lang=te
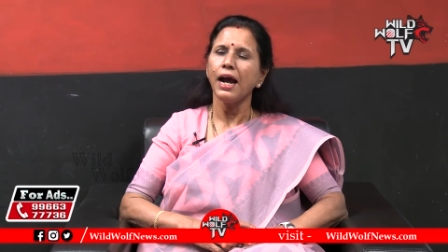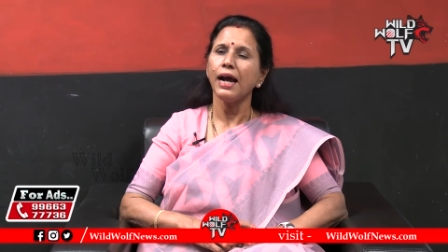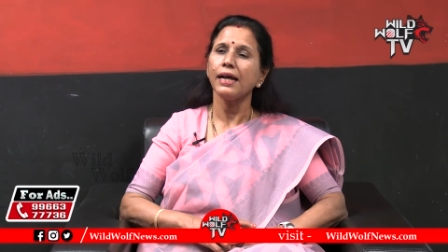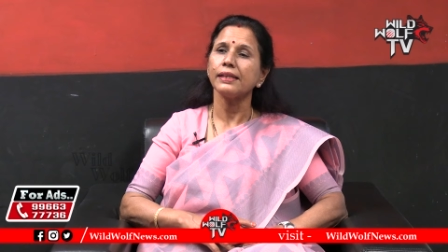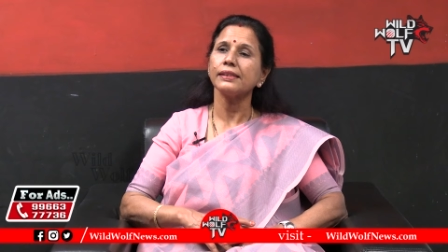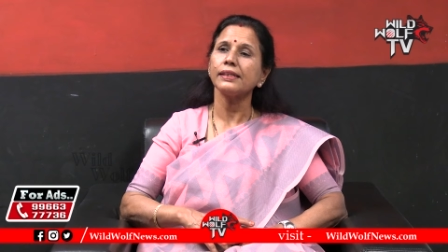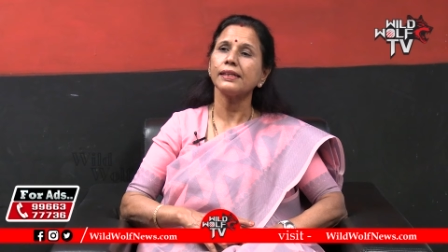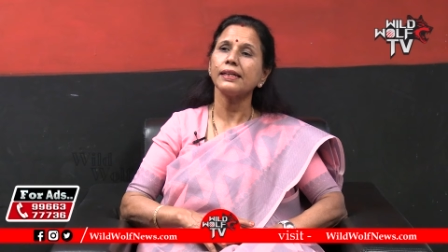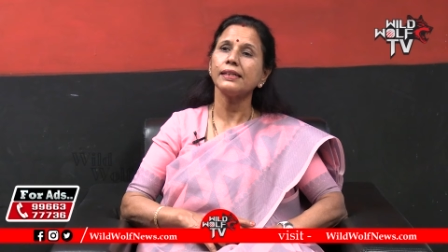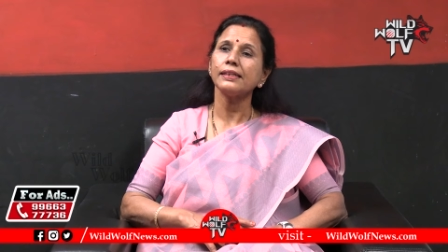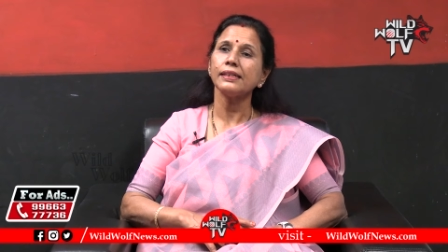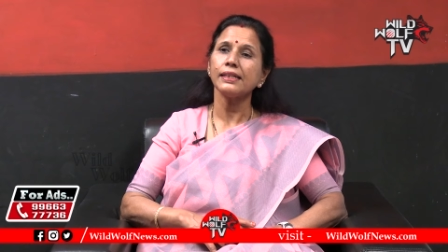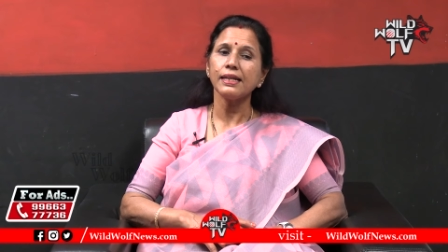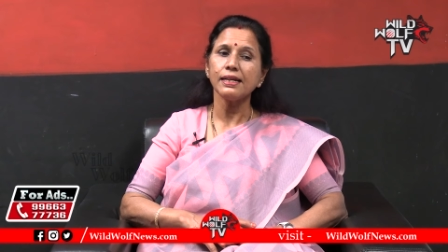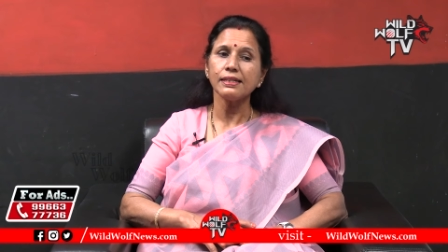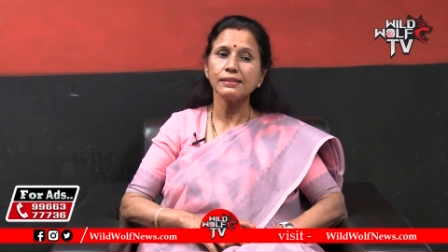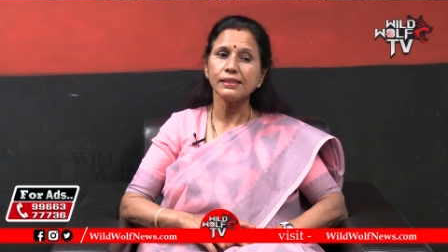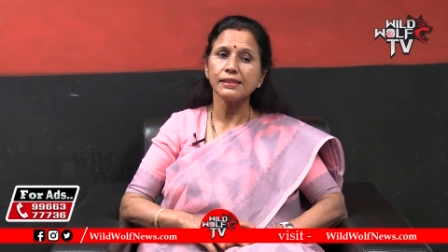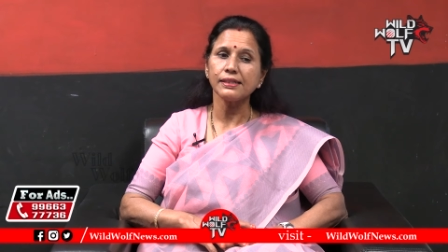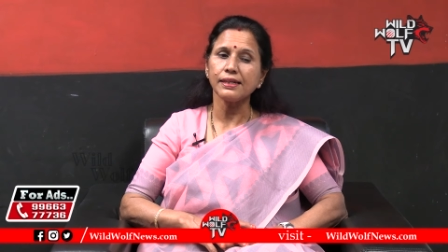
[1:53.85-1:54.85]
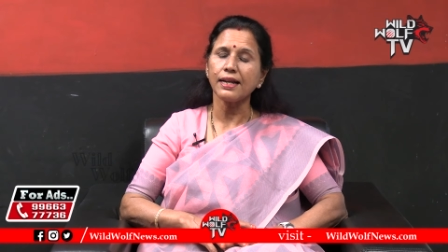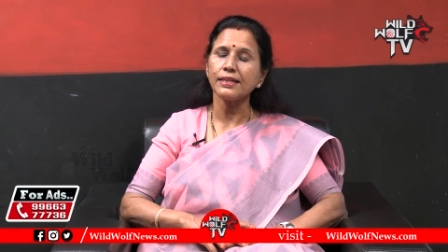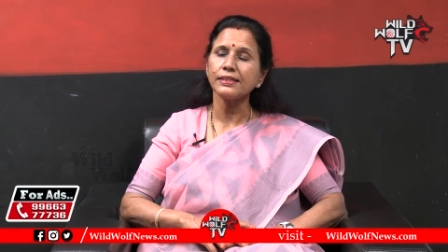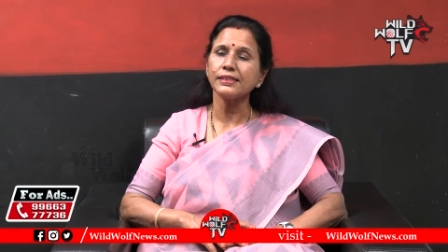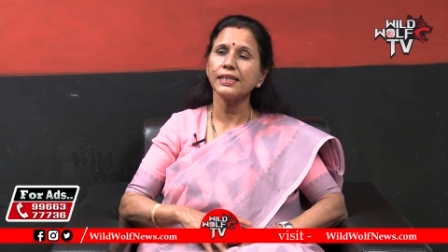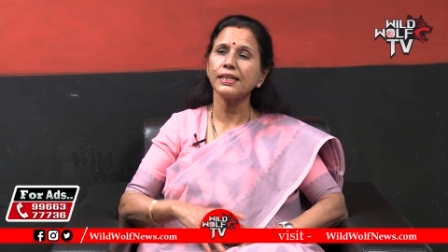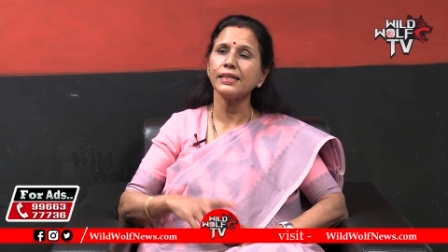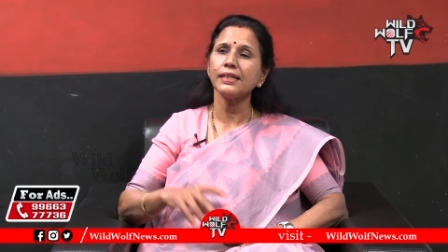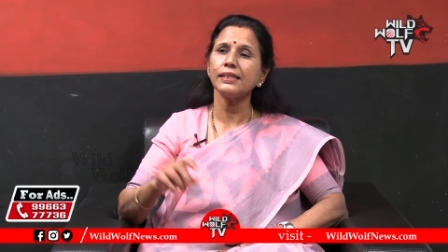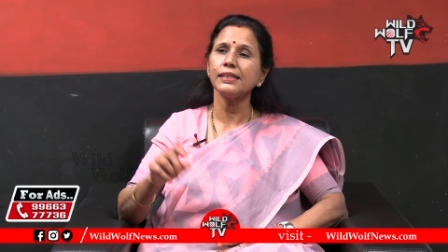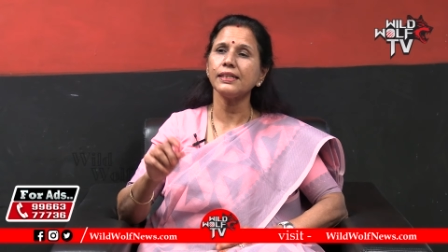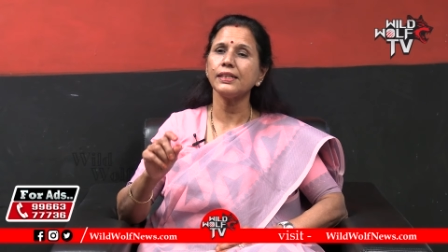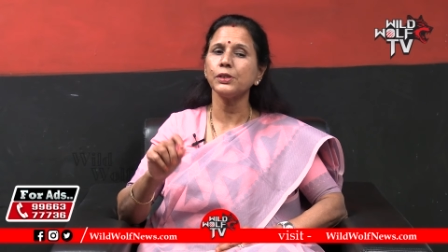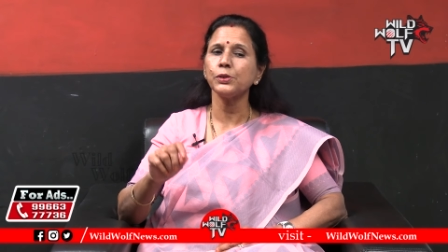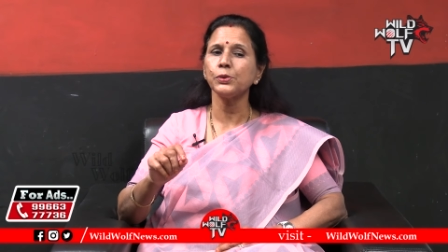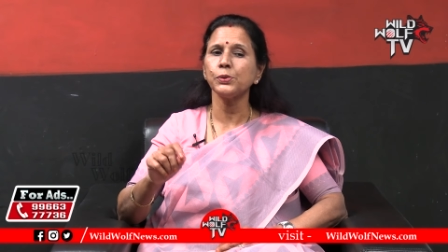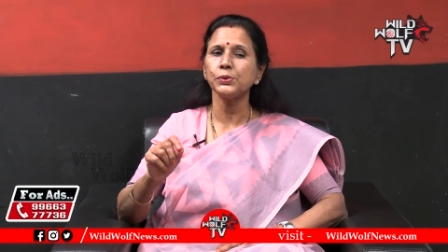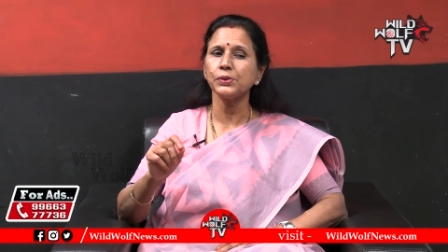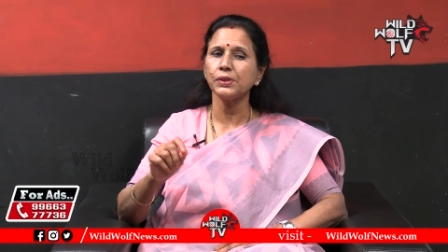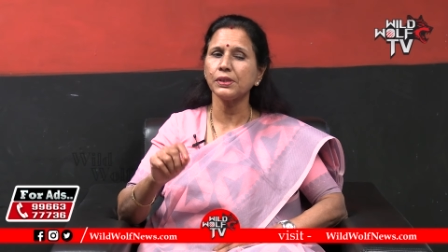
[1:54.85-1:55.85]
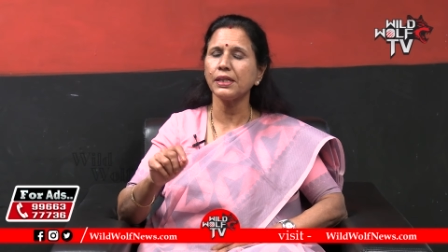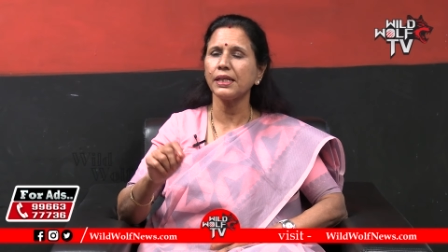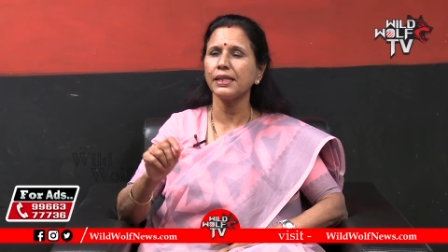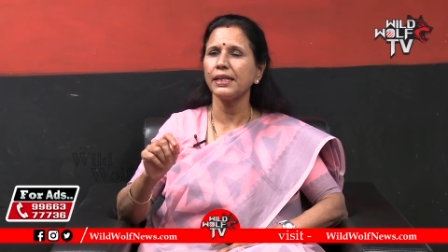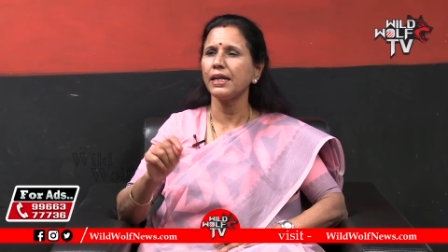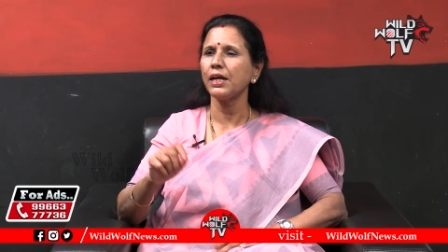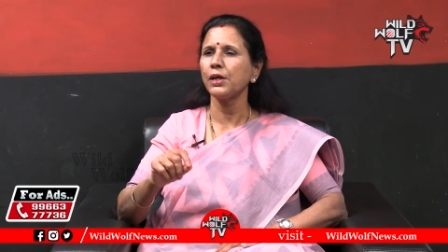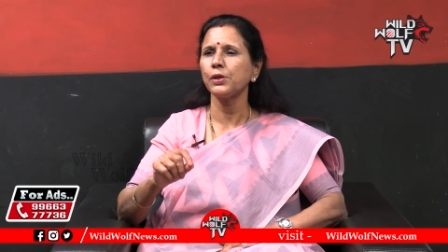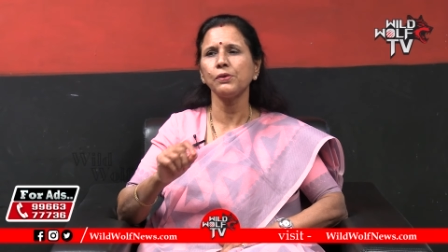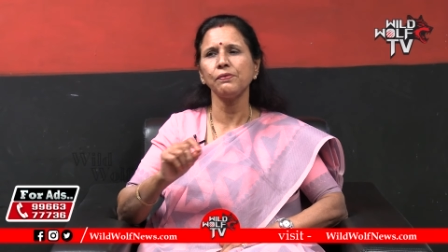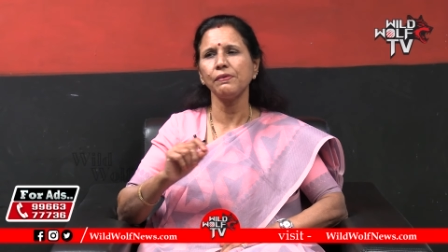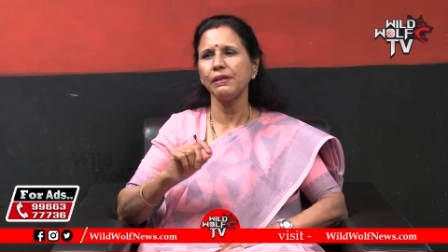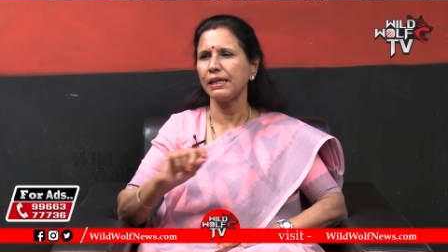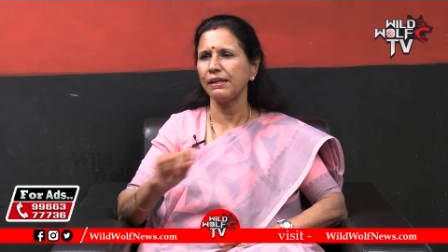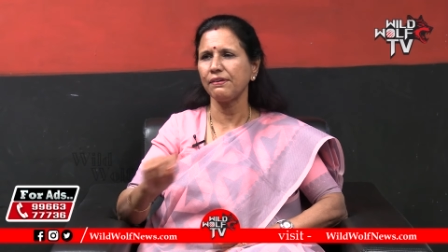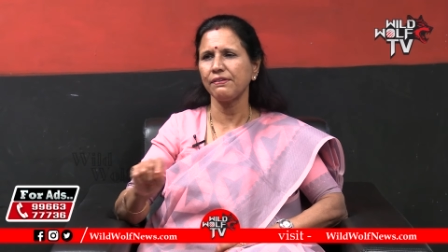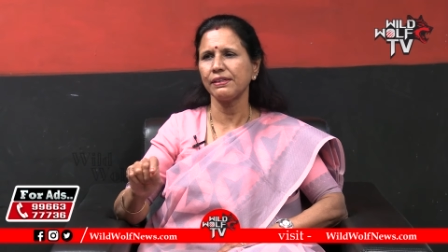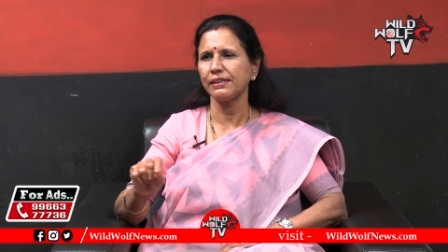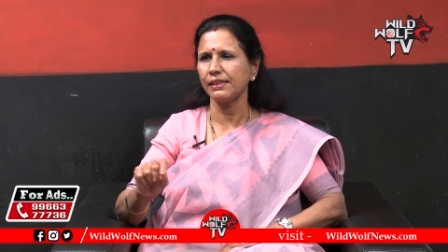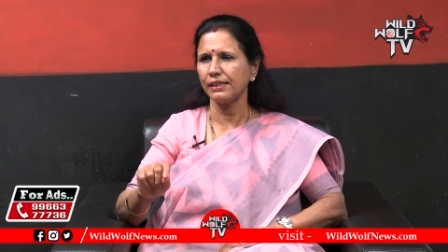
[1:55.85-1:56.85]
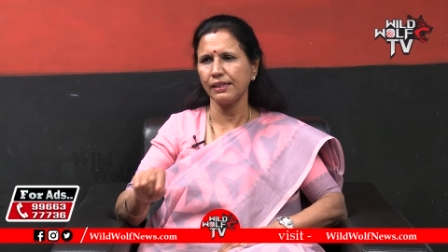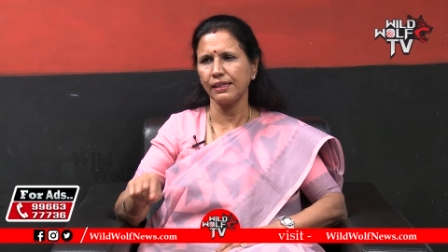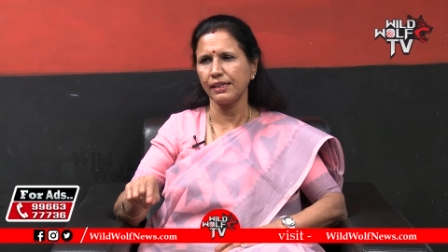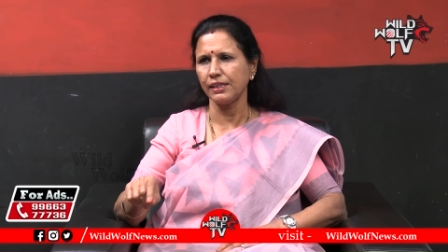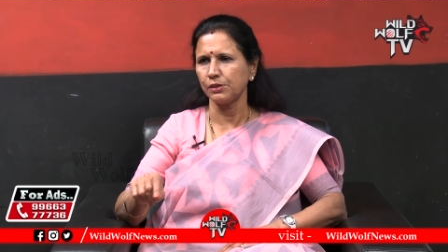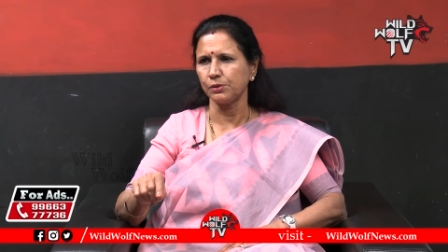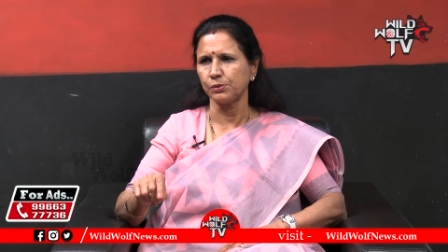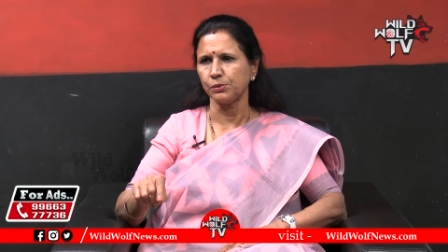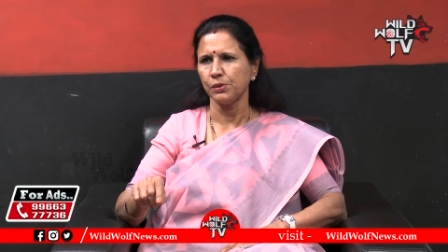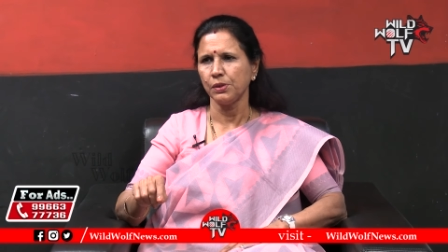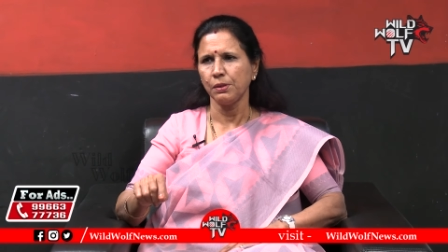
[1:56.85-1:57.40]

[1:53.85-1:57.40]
అంతకంటే రాజశేఖర రెడ్డి అనే హక్కు వీళ్ళు ఎవరికీ లేదు